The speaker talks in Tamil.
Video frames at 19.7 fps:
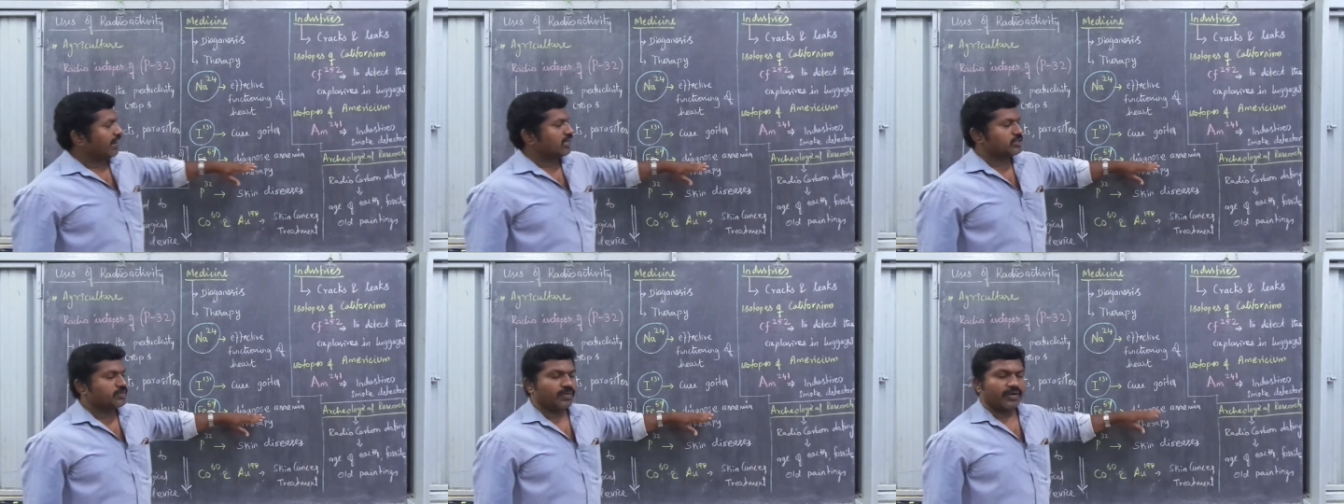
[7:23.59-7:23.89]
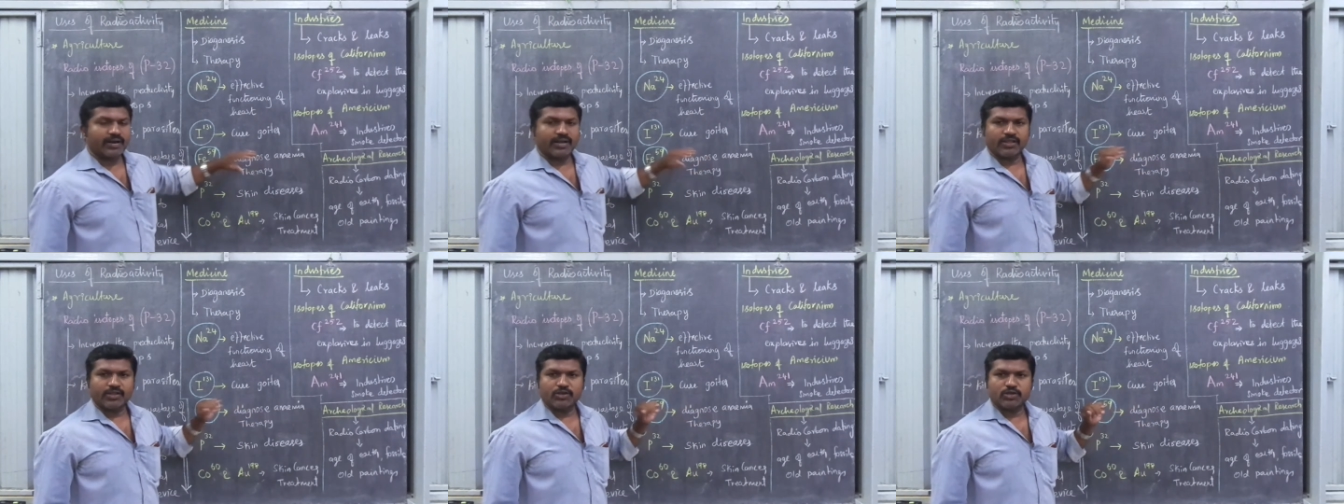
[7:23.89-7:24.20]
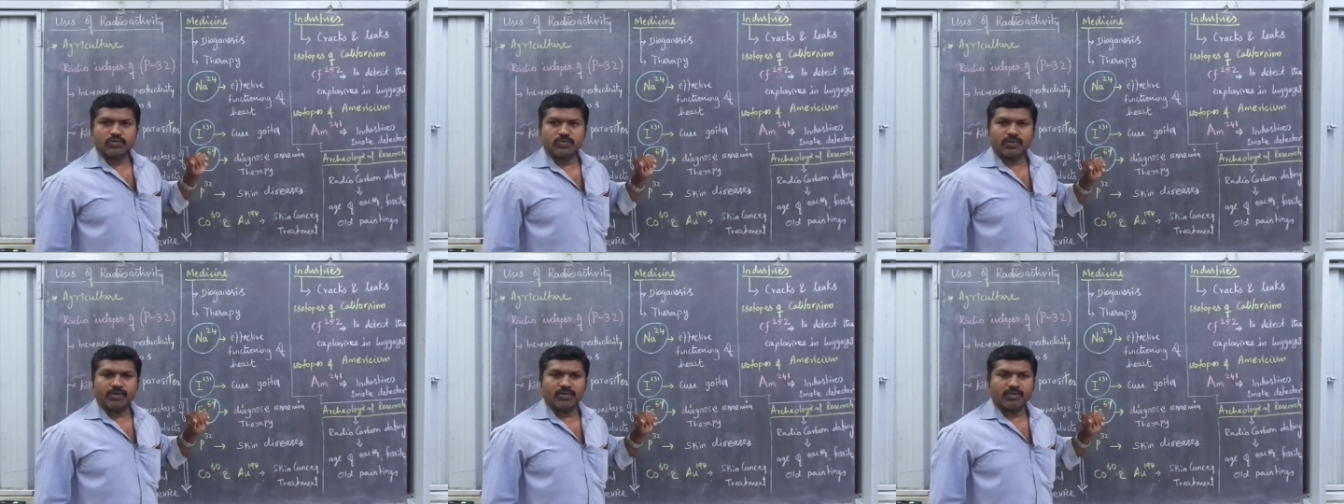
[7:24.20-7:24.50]
டயக்னஸ்
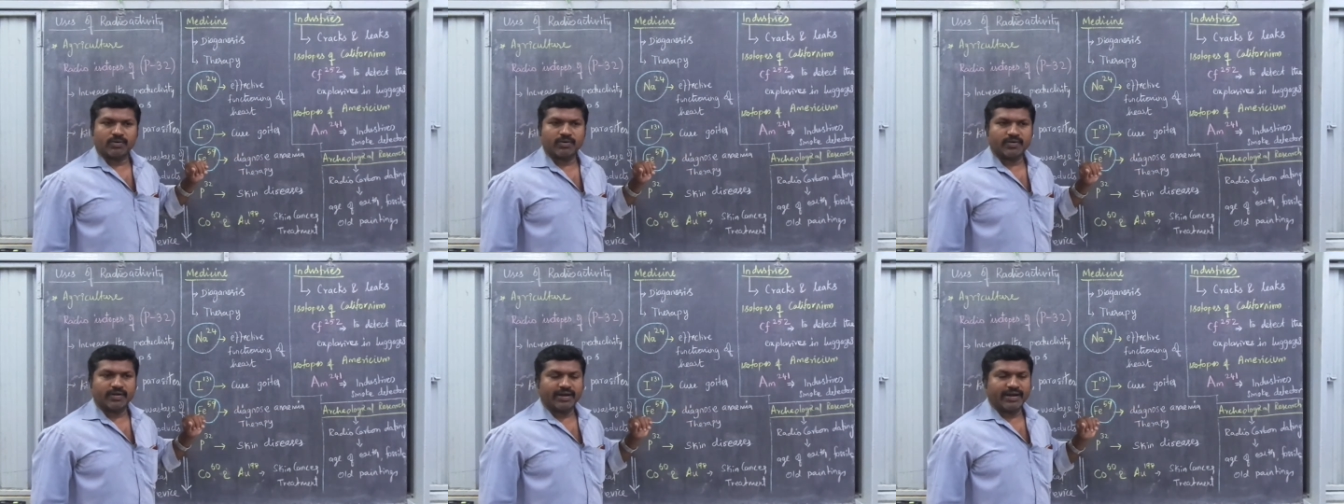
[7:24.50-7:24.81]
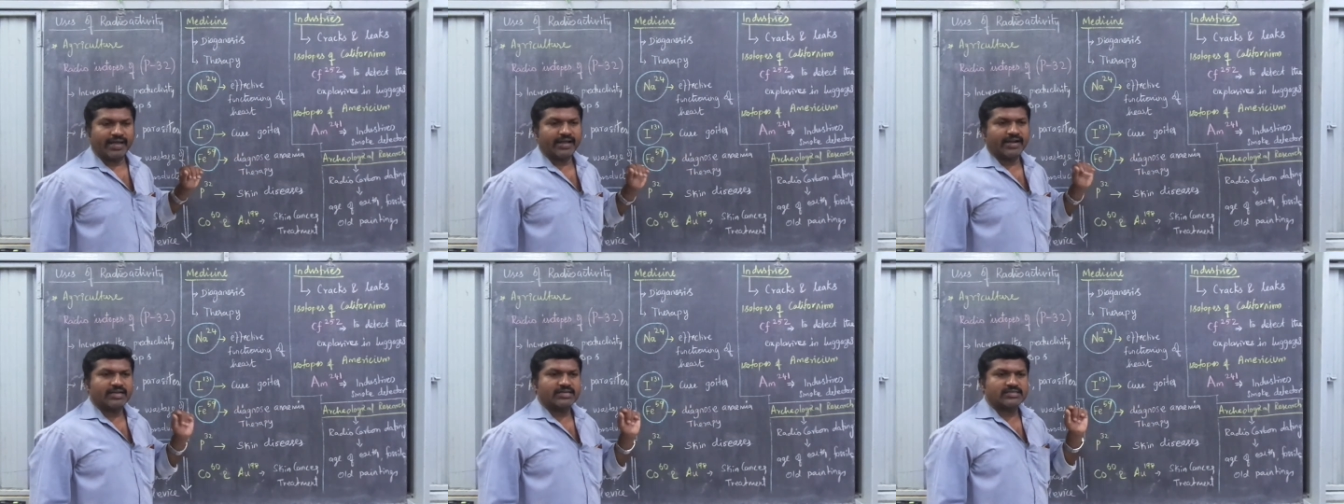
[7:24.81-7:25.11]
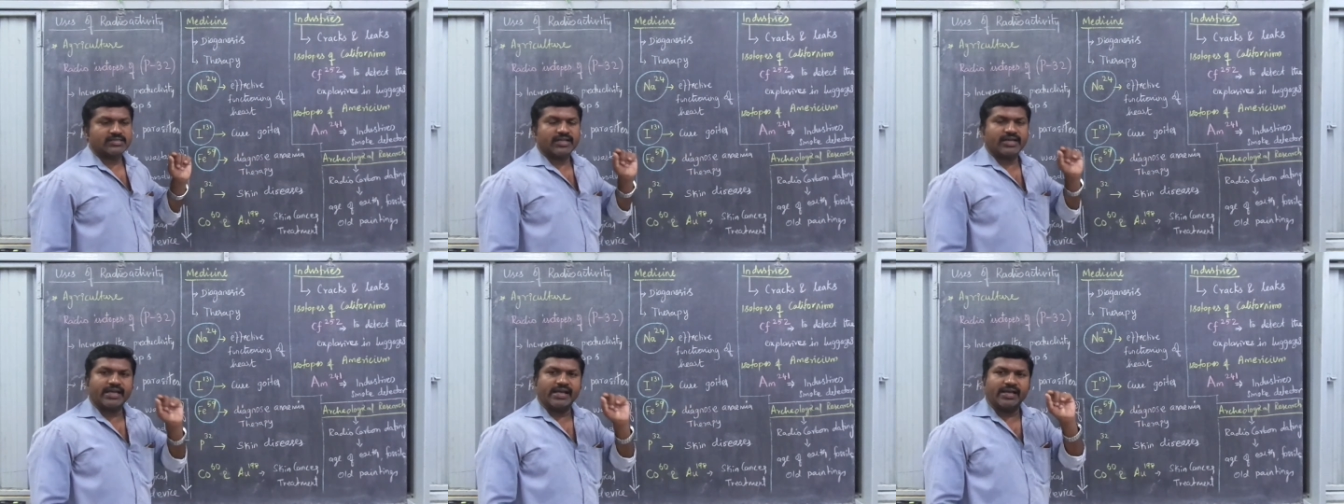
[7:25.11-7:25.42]
பண்ணுறதுக்கு யூஸ் பண்ணுவோம்
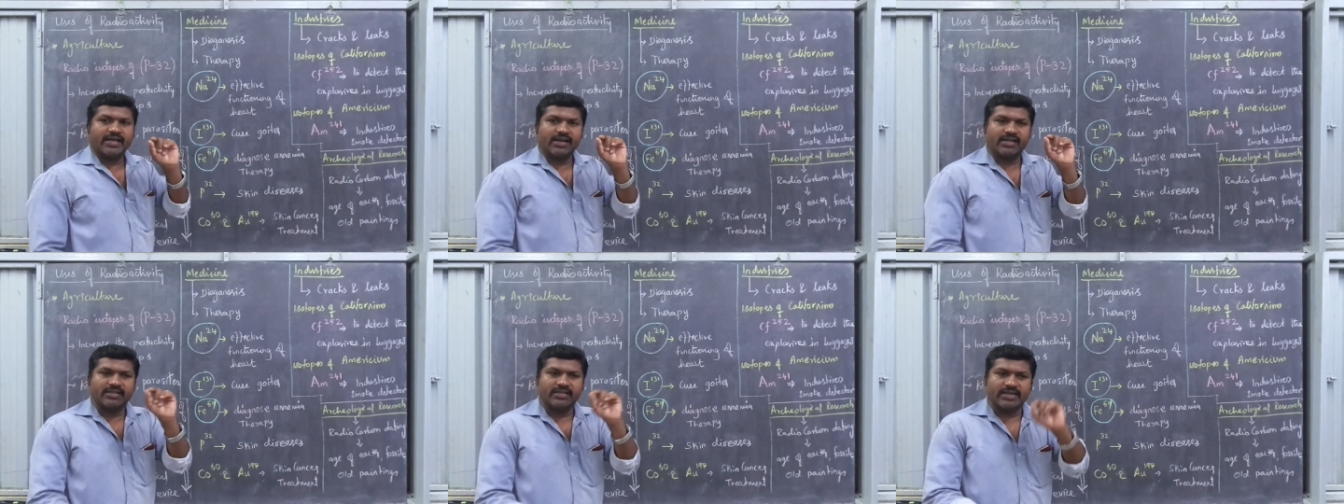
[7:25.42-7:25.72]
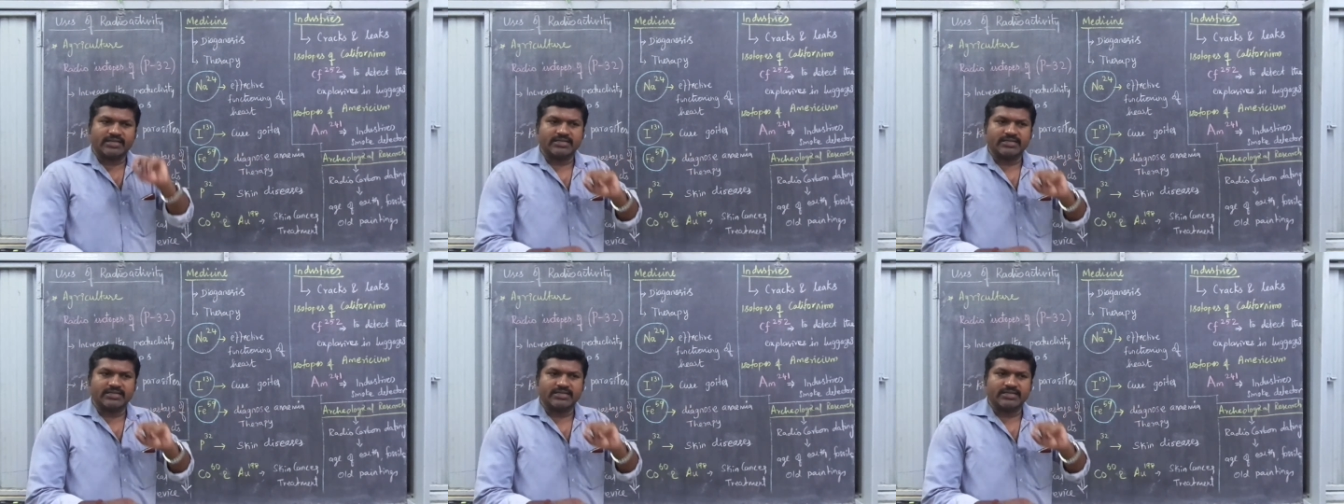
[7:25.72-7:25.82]
டயக்னஸ்னால் எங்கே